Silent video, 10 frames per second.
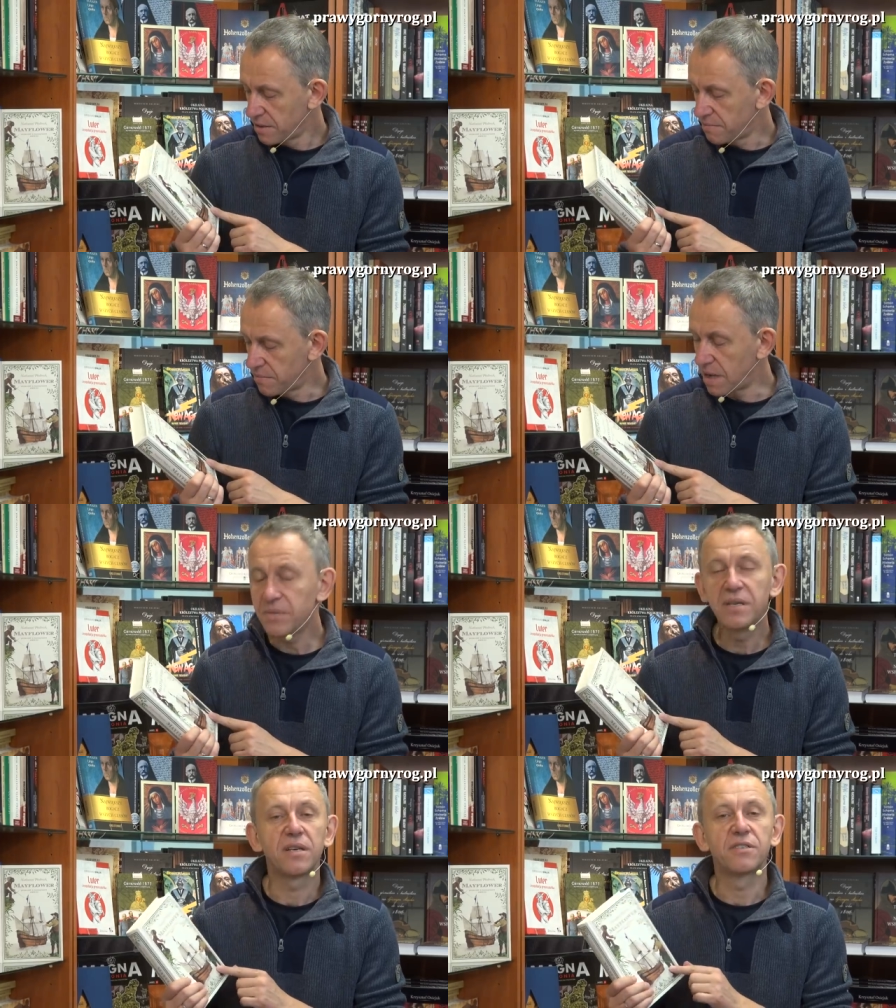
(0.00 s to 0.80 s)

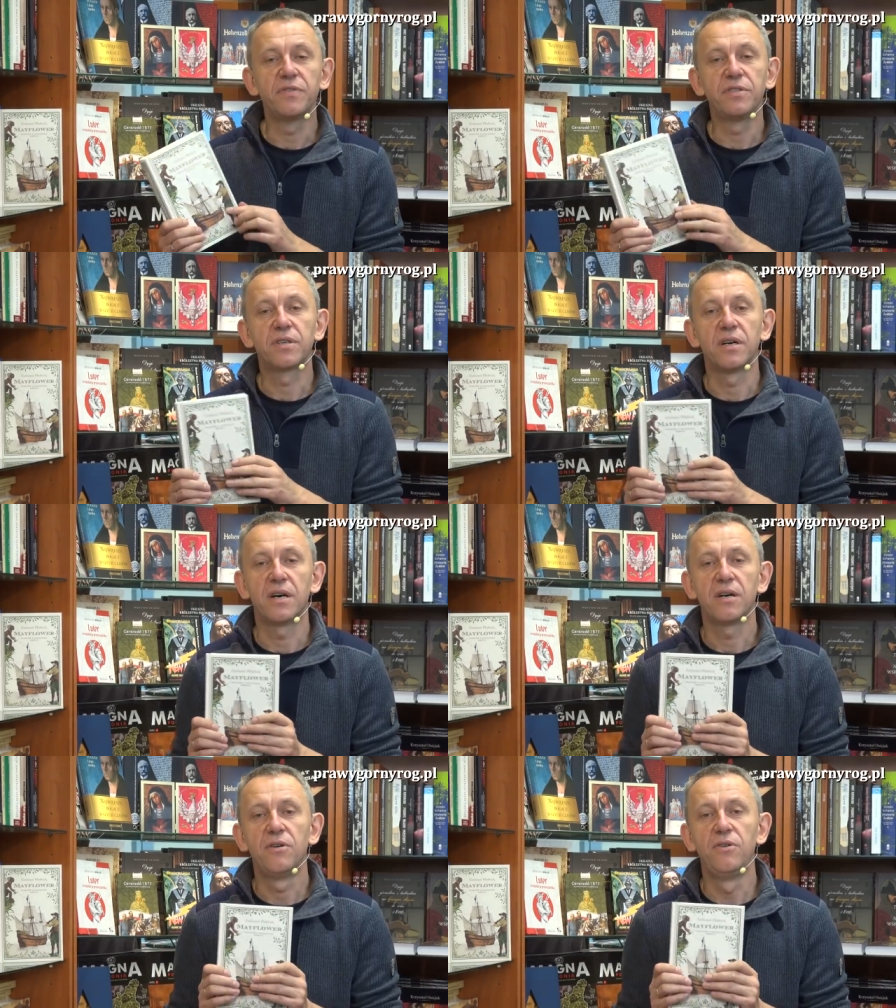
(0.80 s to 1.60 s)
Mamy
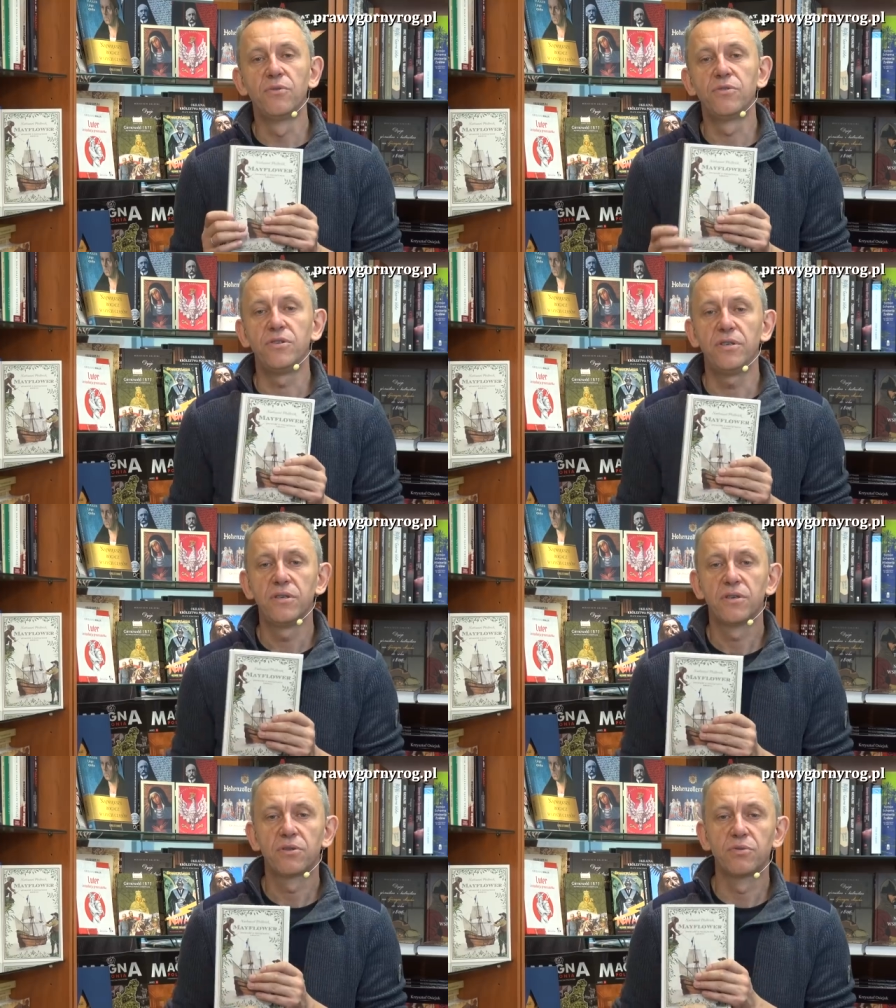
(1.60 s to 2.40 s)
nazwiska ludzi,
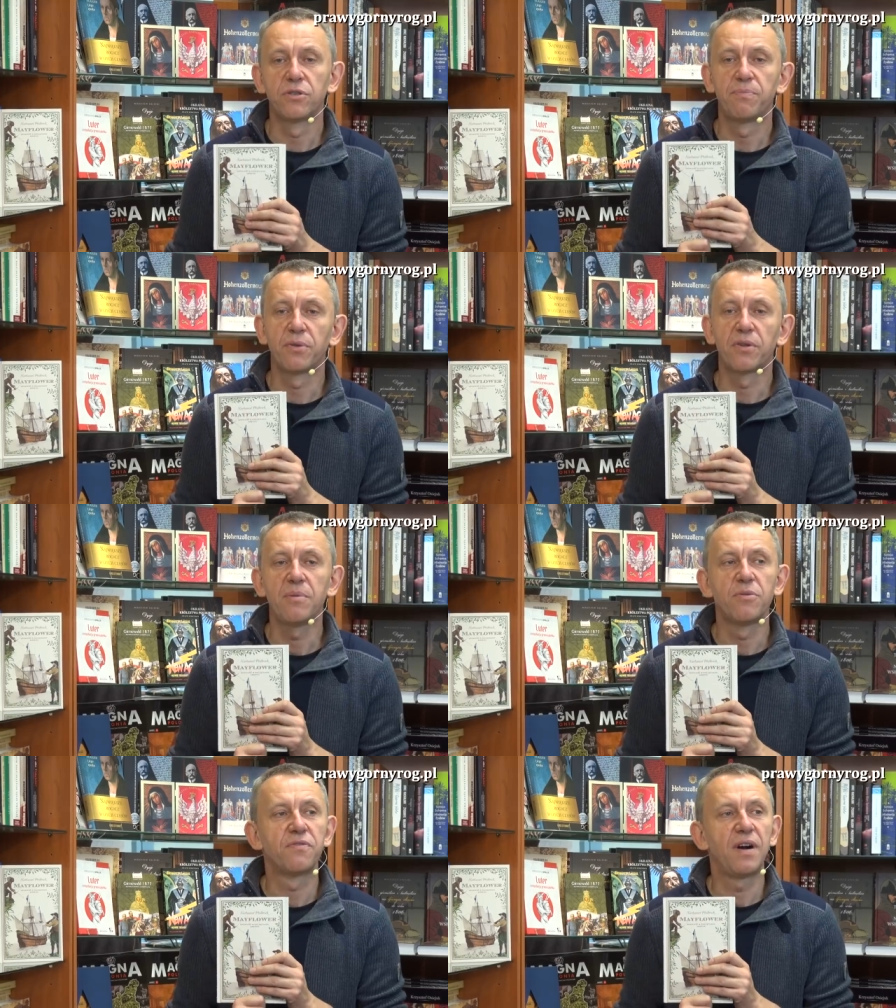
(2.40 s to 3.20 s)
którzy
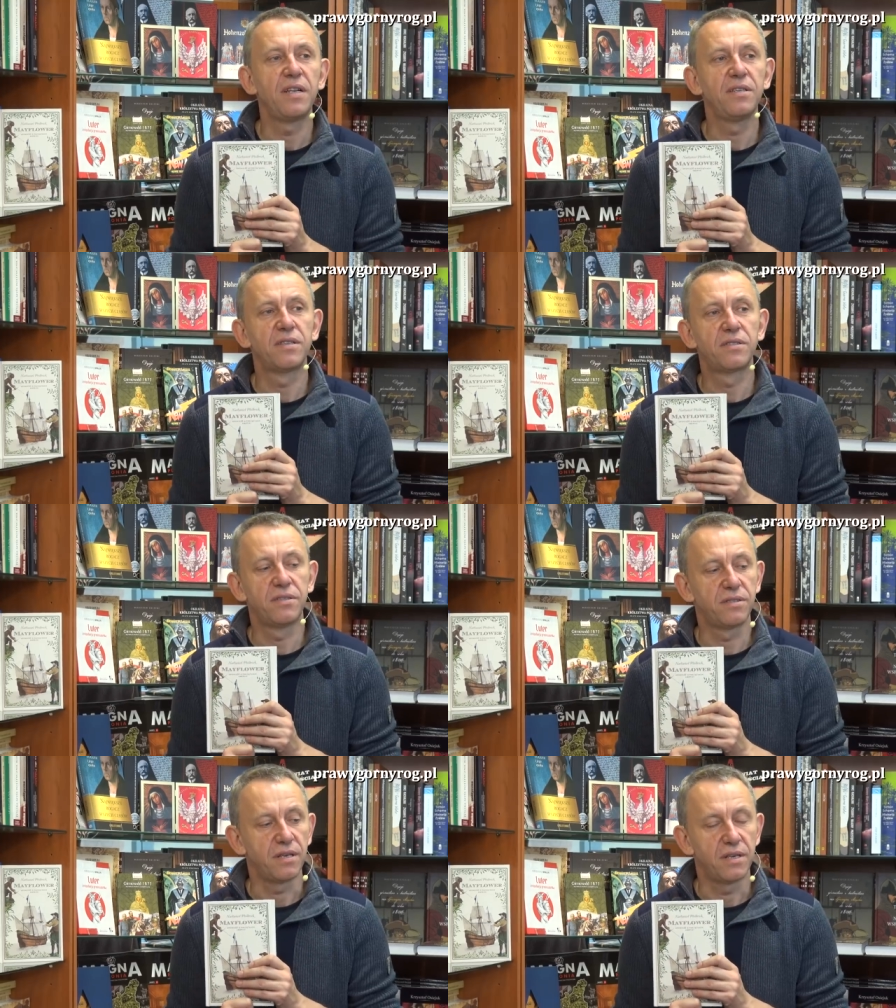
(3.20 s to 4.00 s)
podejmowali
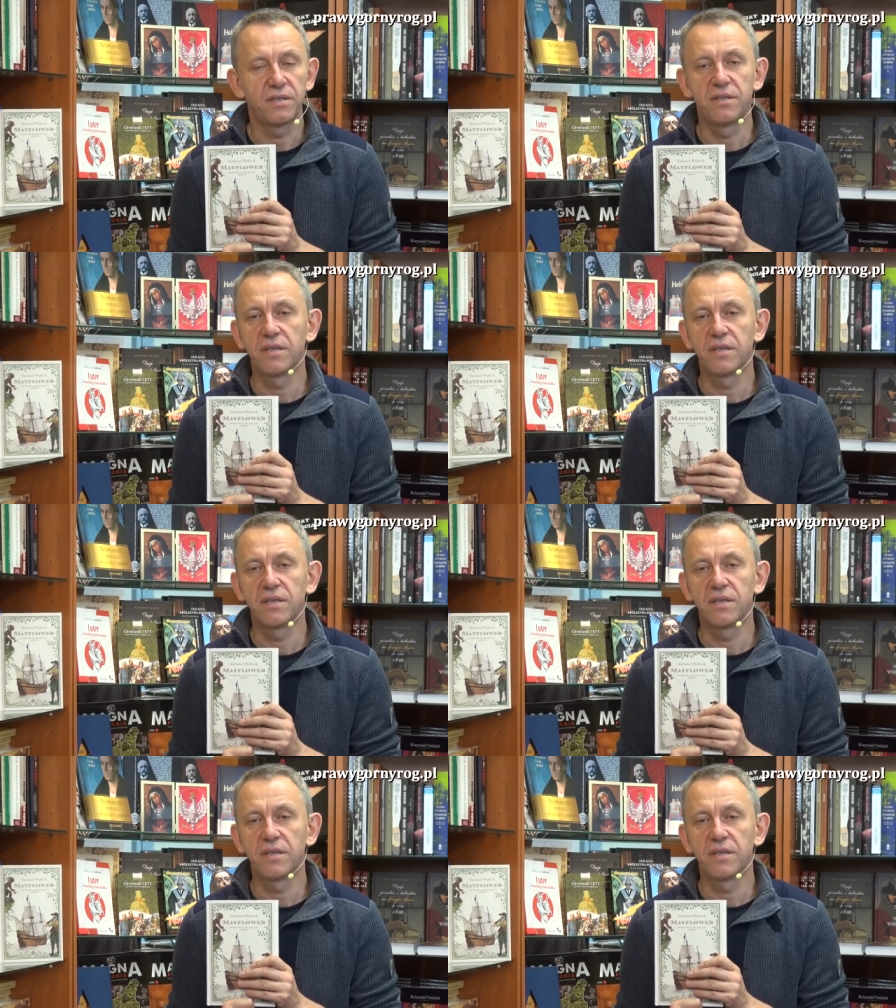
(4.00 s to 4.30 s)
decyzje.